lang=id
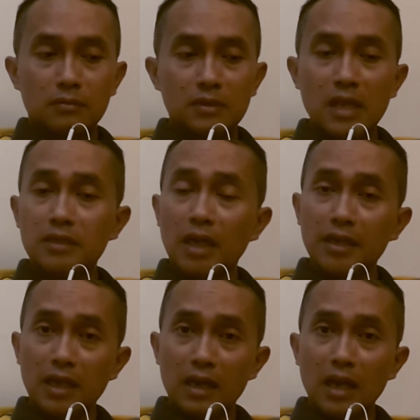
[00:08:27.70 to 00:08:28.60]
ya
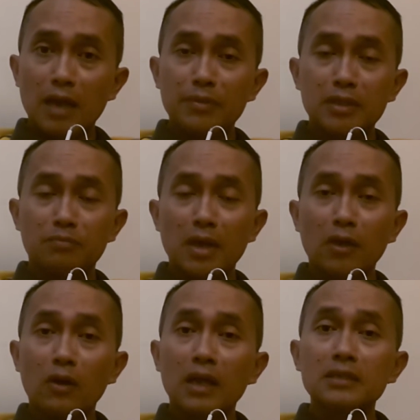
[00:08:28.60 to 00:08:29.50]
jadikanlah kami
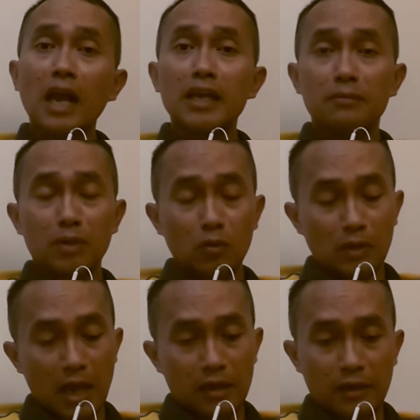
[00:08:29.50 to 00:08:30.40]
sebagai orang sakit menurut
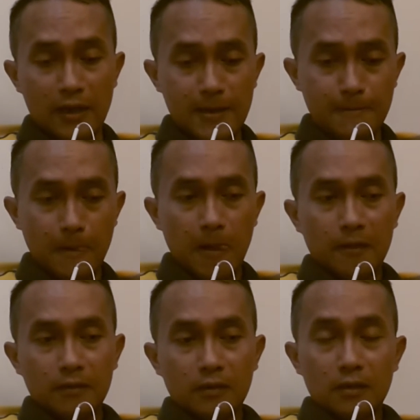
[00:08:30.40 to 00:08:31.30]
Anda,
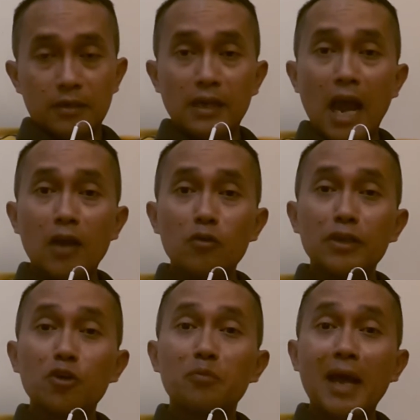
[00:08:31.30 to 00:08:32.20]
dirangkul
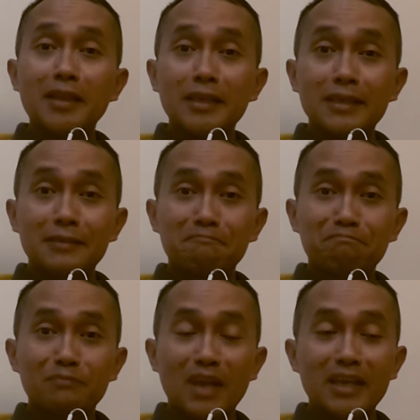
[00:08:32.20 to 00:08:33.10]
diobati.
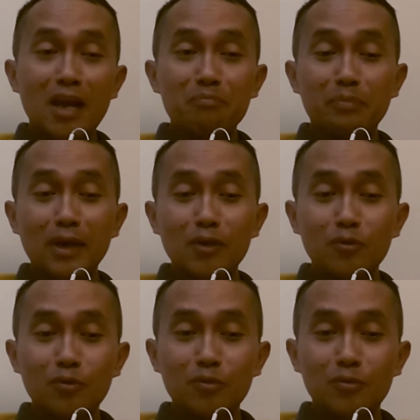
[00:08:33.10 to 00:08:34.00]
Nah, yang
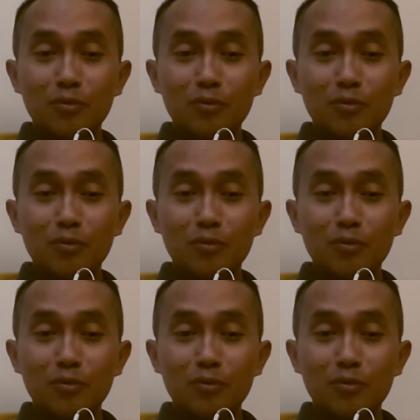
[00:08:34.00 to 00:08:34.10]
perlu